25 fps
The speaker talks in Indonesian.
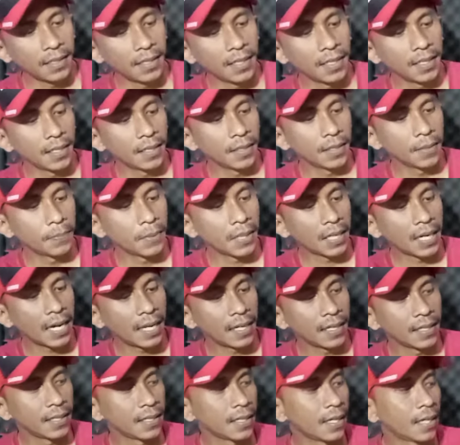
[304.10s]

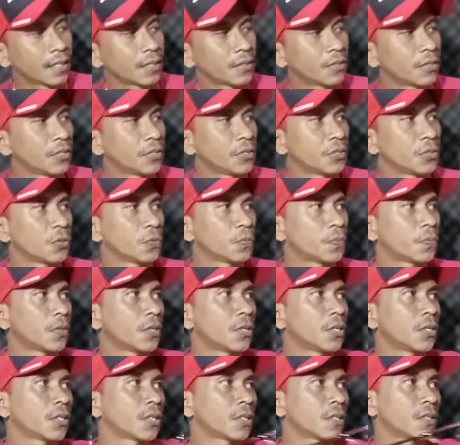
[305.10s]
dibekali atau
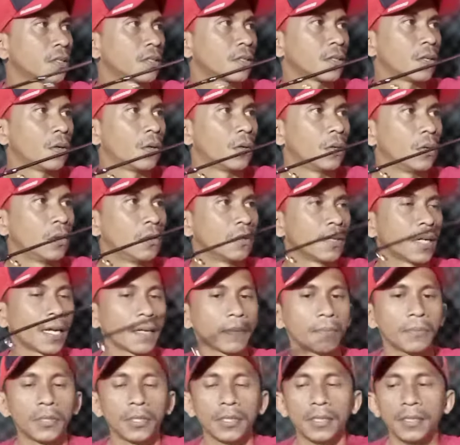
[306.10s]
disupport hulu
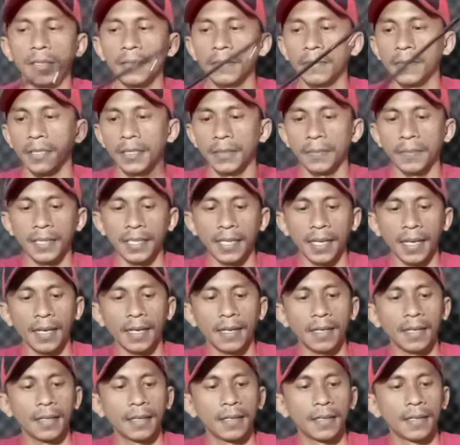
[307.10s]
karbon teman-teman ya.
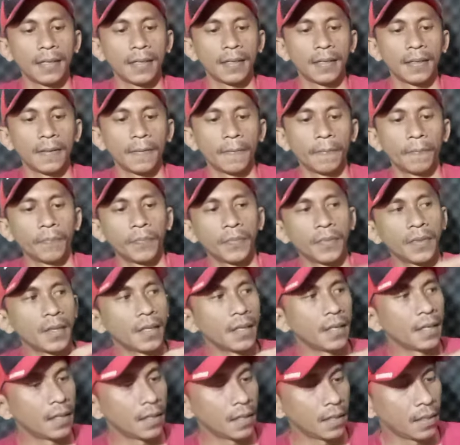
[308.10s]

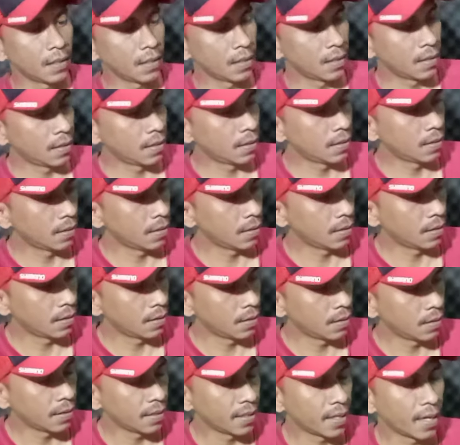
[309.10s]

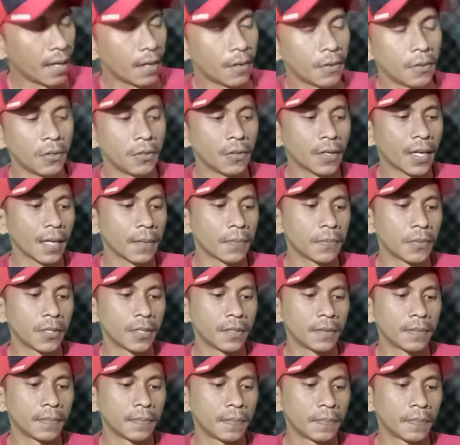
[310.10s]
Ini ya hulu
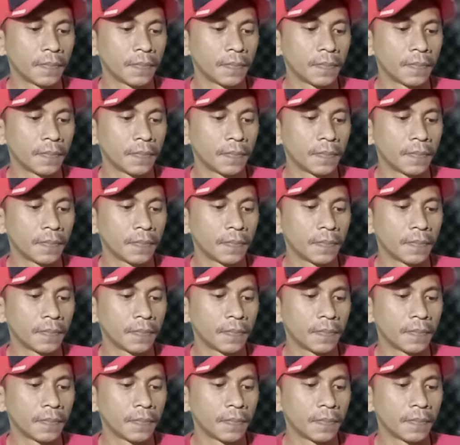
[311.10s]
karbon.